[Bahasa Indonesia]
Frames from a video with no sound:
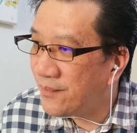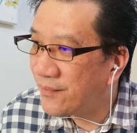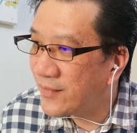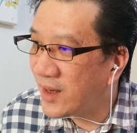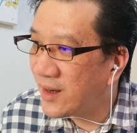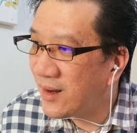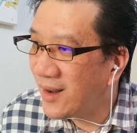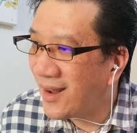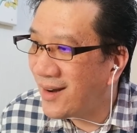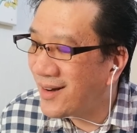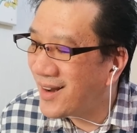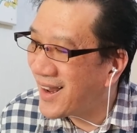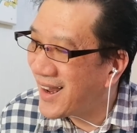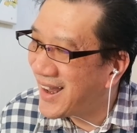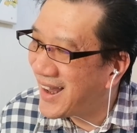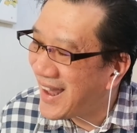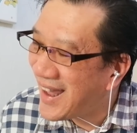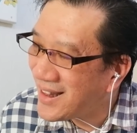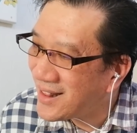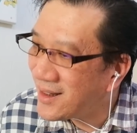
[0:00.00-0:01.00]
jadi andai
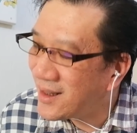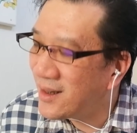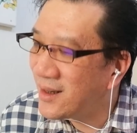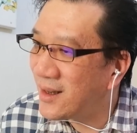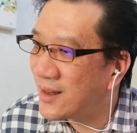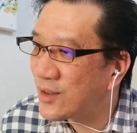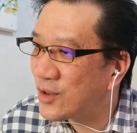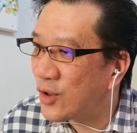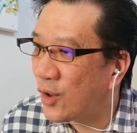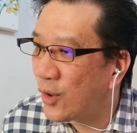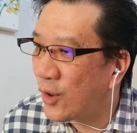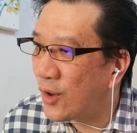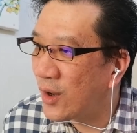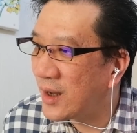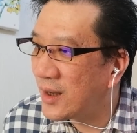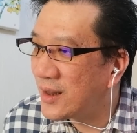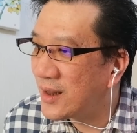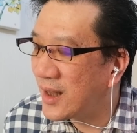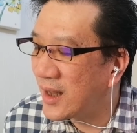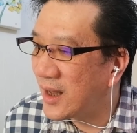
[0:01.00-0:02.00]
kata dia sorong
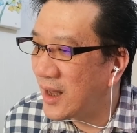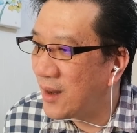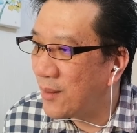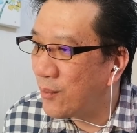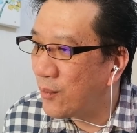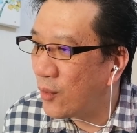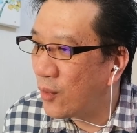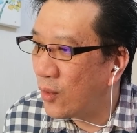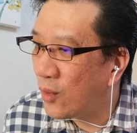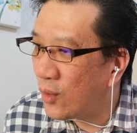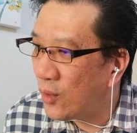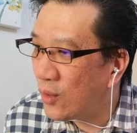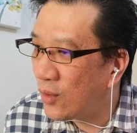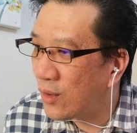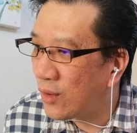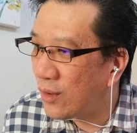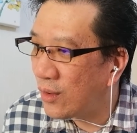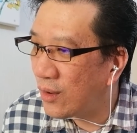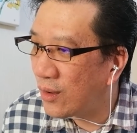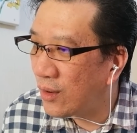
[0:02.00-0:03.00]
ke
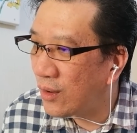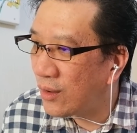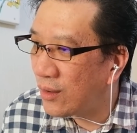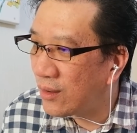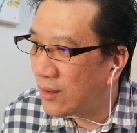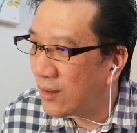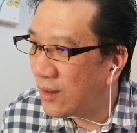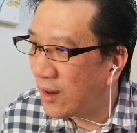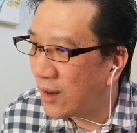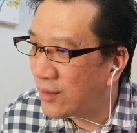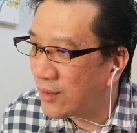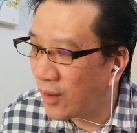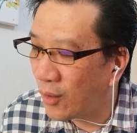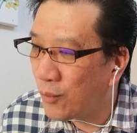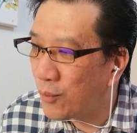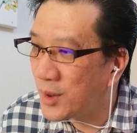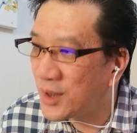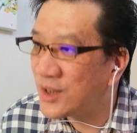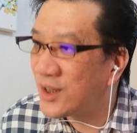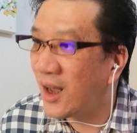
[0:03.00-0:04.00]
30 atau
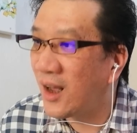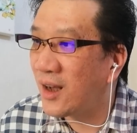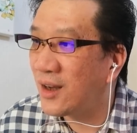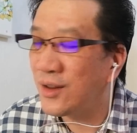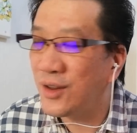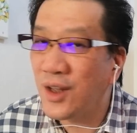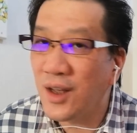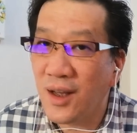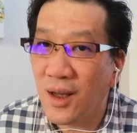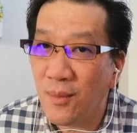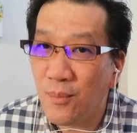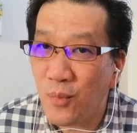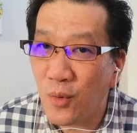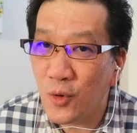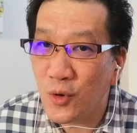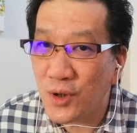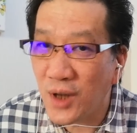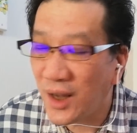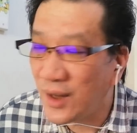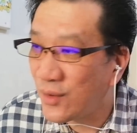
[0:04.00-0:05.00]
bisa ke 31
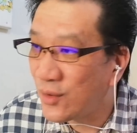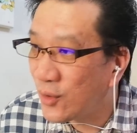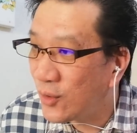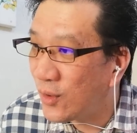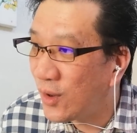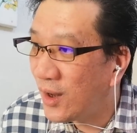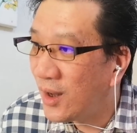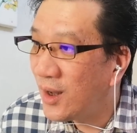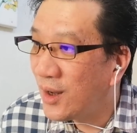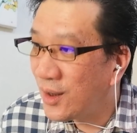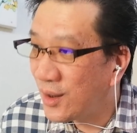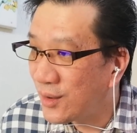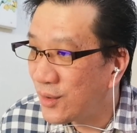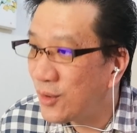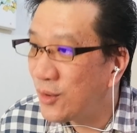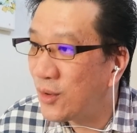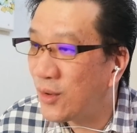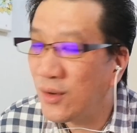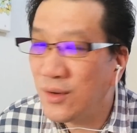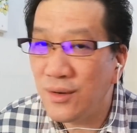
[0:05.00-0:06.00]
itu